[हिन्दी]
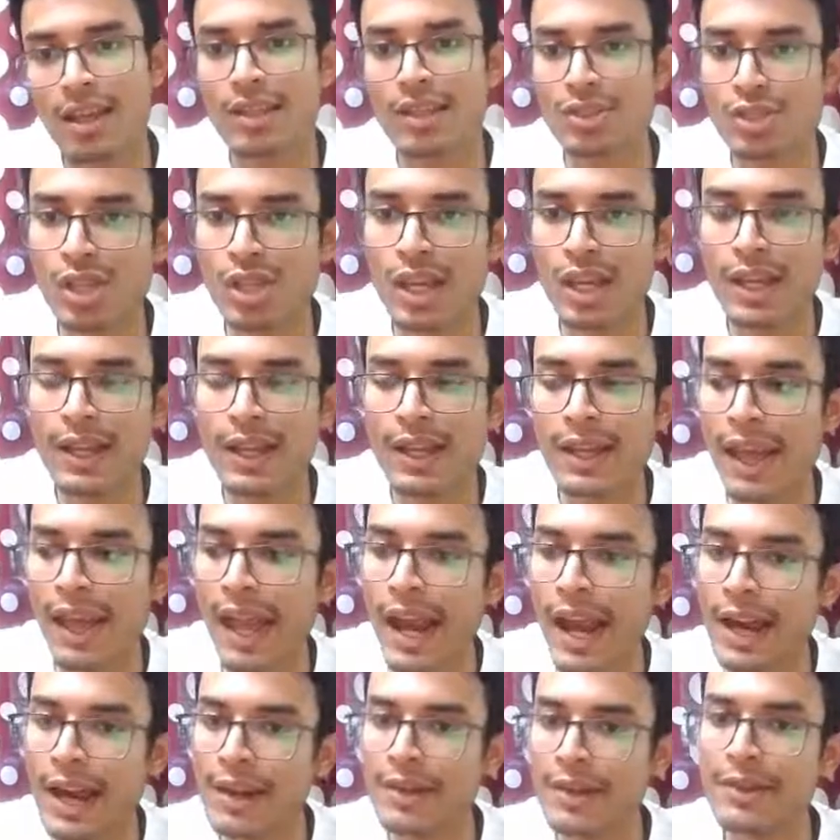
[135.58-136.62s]
अच्छा है
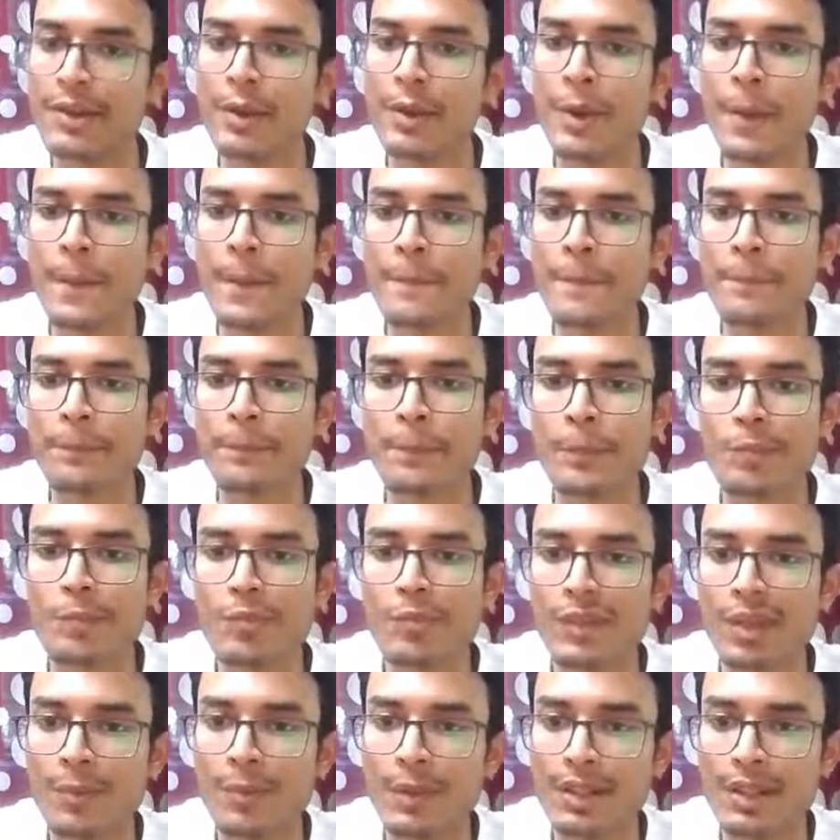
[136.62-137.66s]
एंड
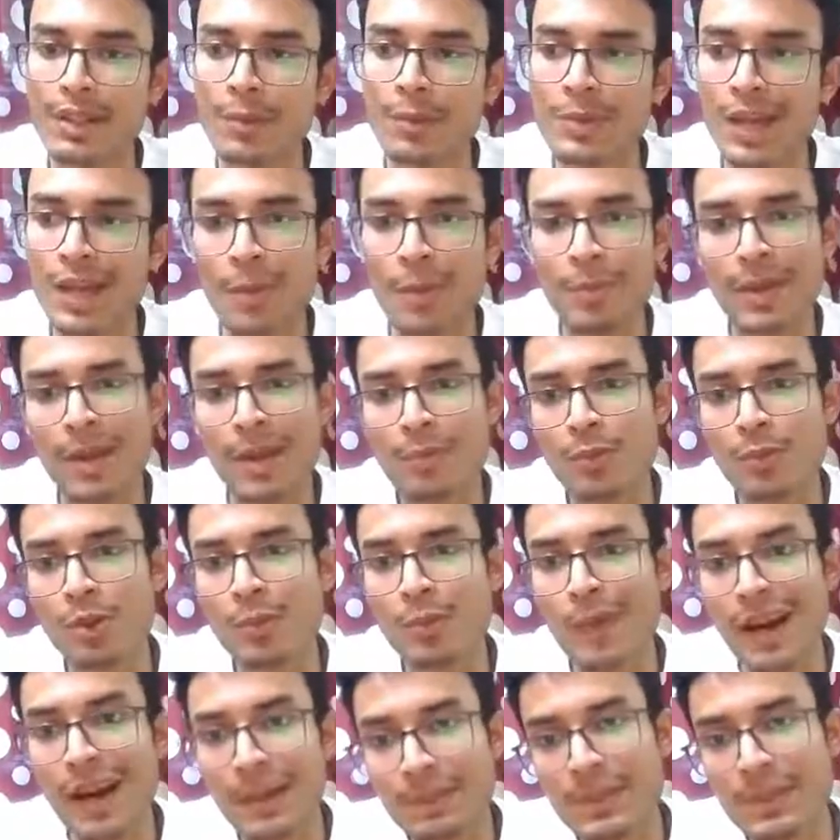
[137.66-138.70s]
मतलब यहाँ पे आपको
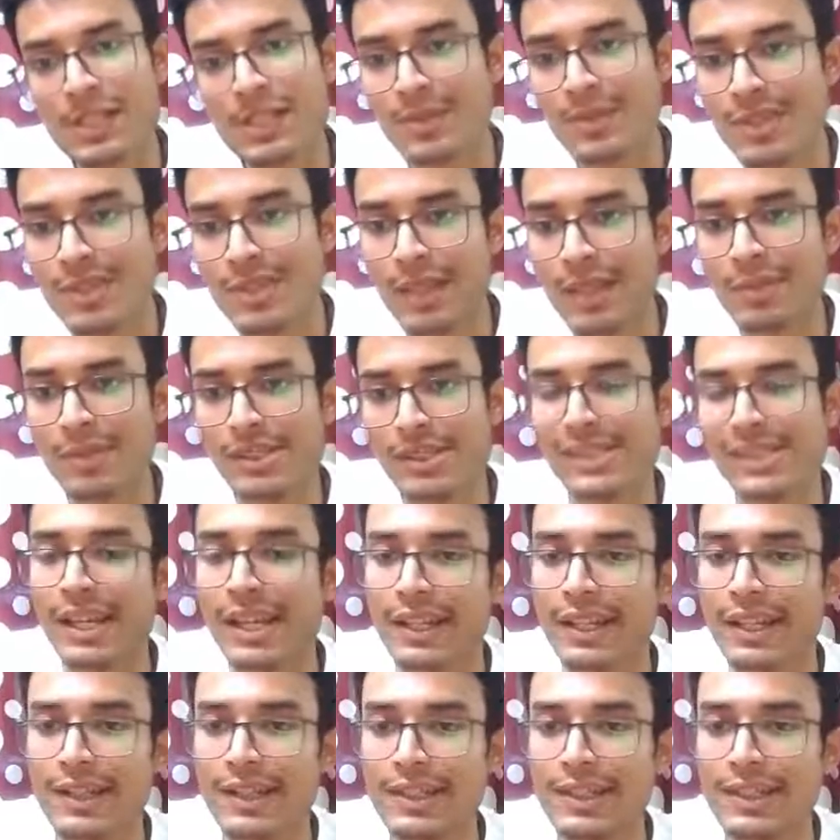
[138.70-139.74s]
डिपार्टमेंट्स भी सही मिल
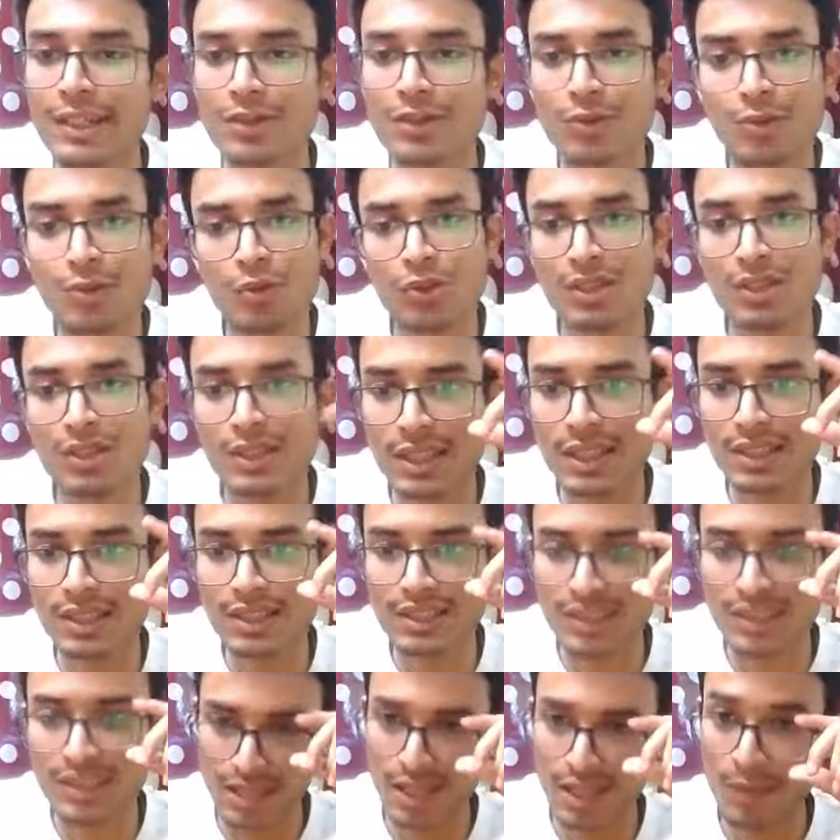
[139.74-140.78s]
जाएंगे ठीक है तो कोई दिक्कत
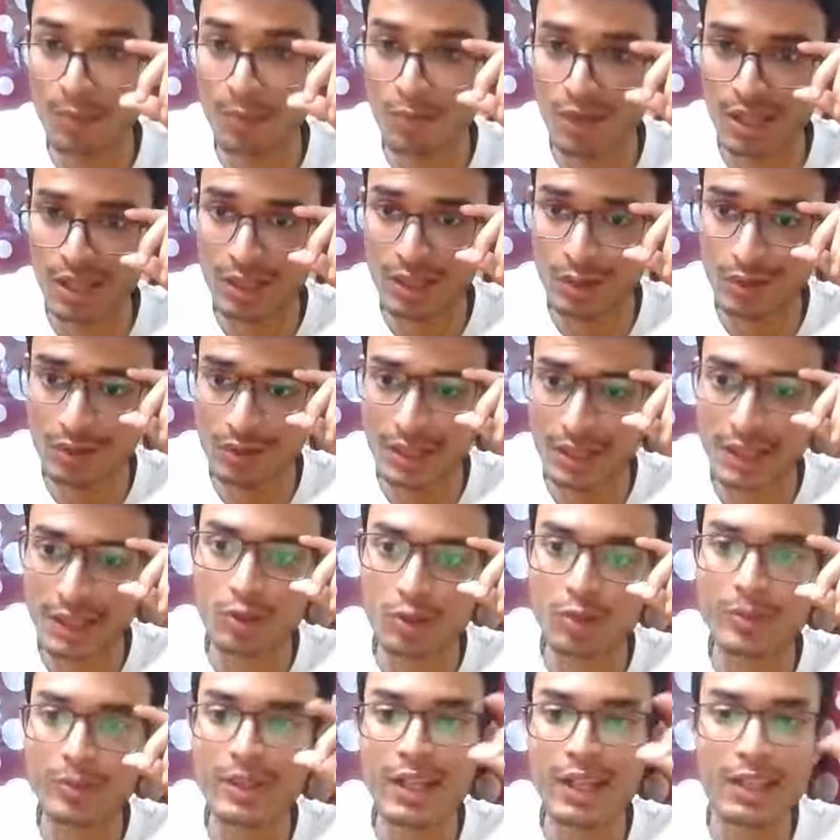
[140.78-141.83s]
ज़्यादा आपको नहीं देखने
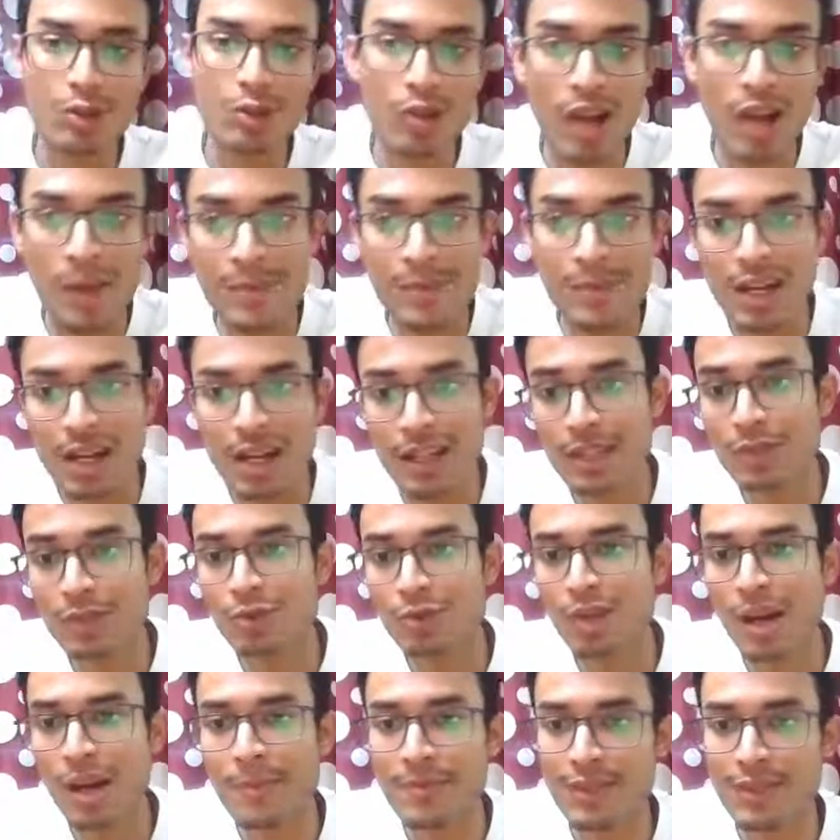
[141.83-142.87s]
को मिलेगा तो रामलाल आनंद
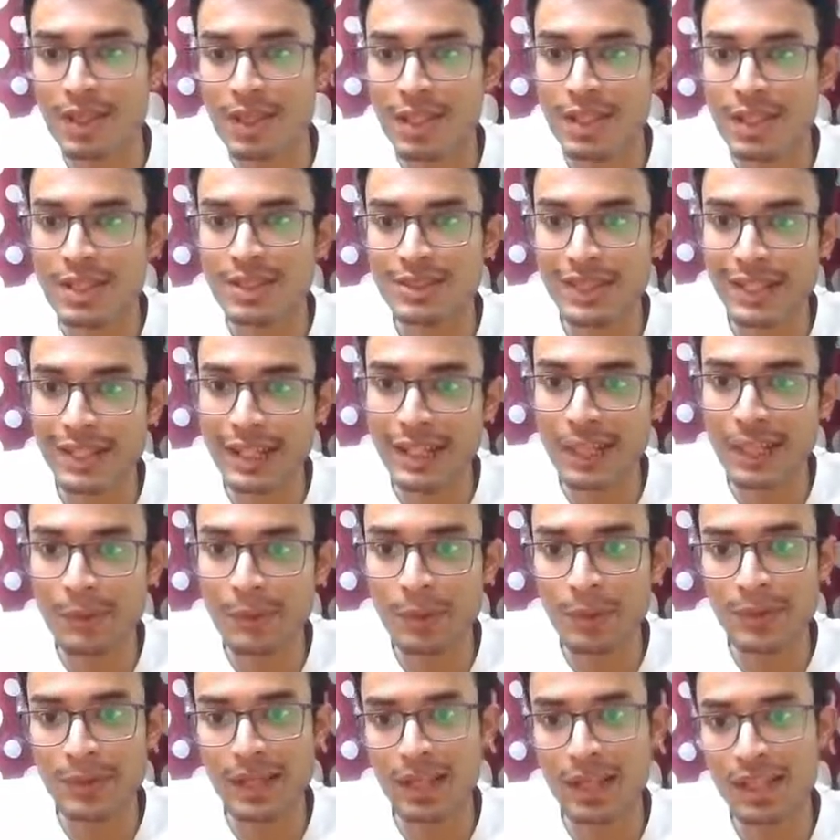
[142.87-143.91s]
को आप सेकेंड नंबर
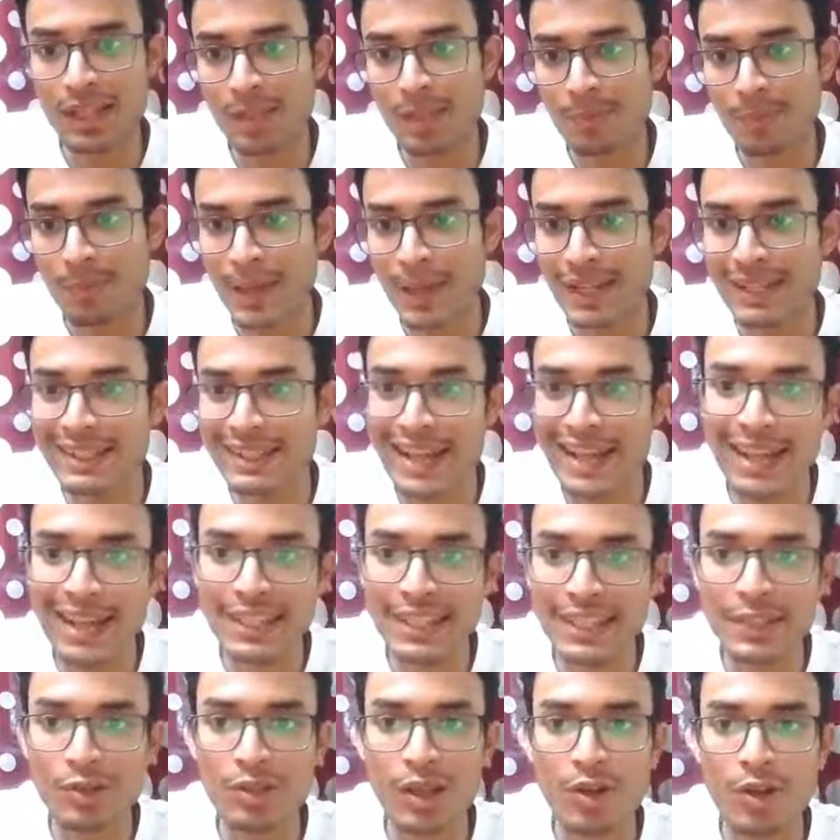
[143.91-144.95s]
पर डालना पहले
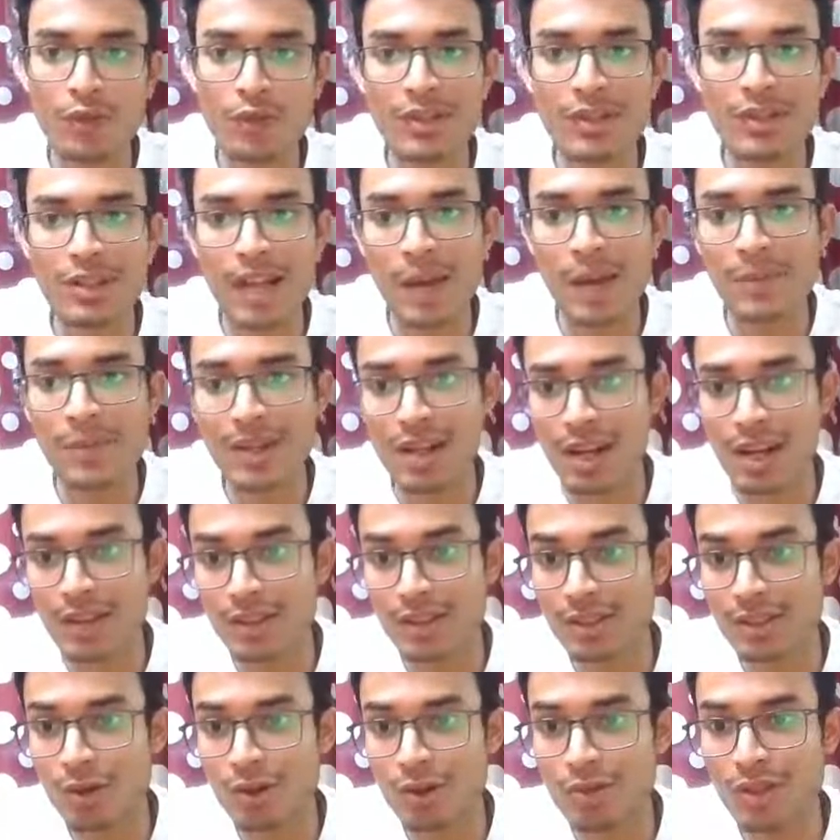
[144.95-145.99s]
गार्गी को डालो फिर रामलाल
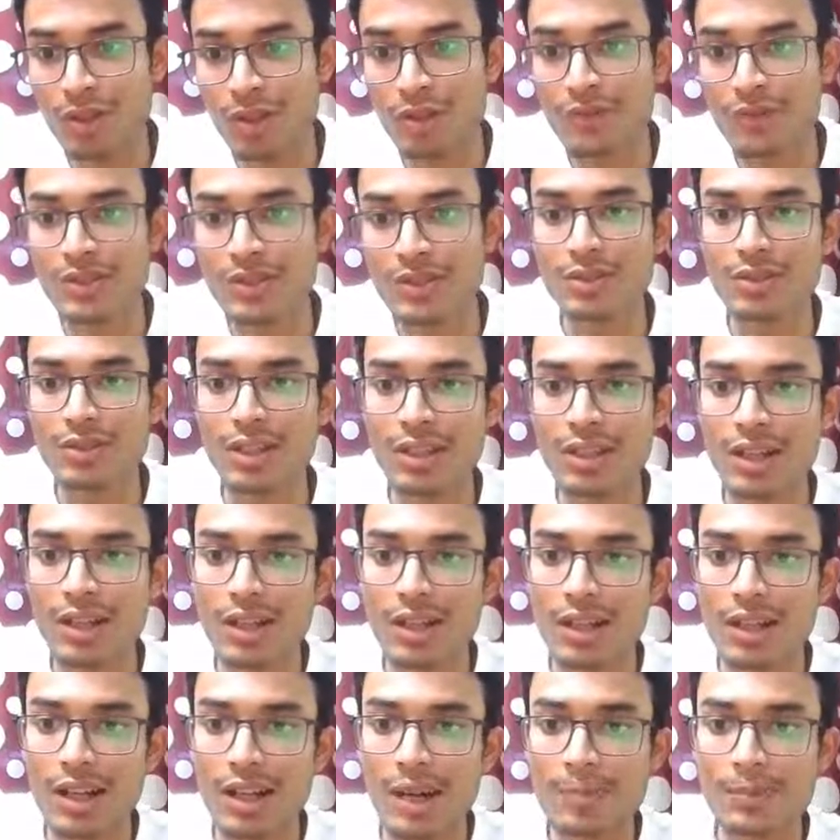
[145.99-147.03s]
आनंद कॉलेज को डालो फिर
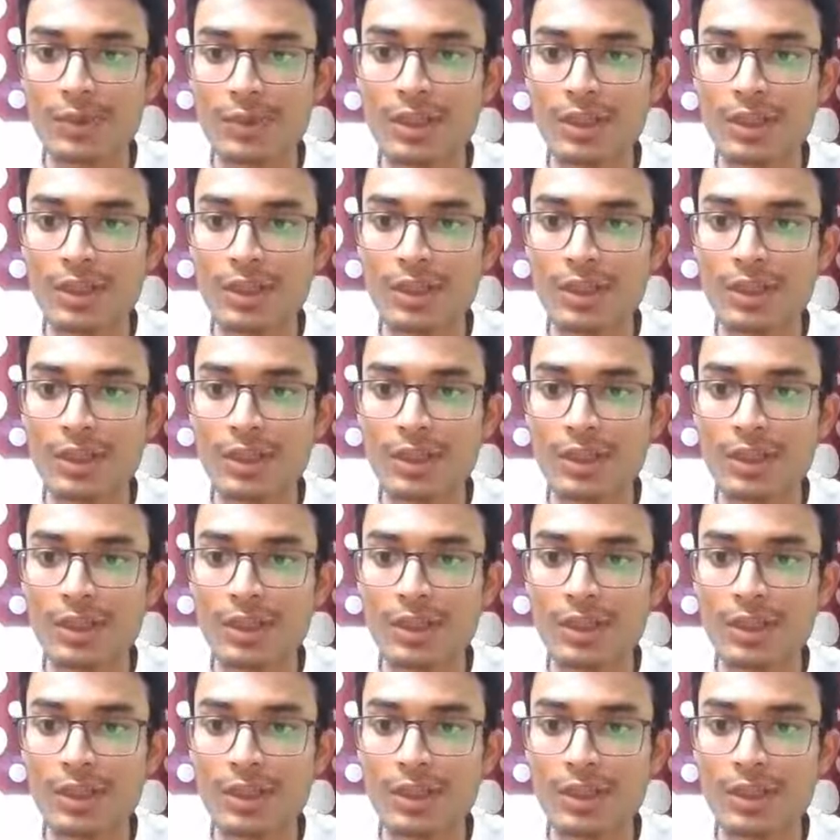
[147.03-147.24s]
आप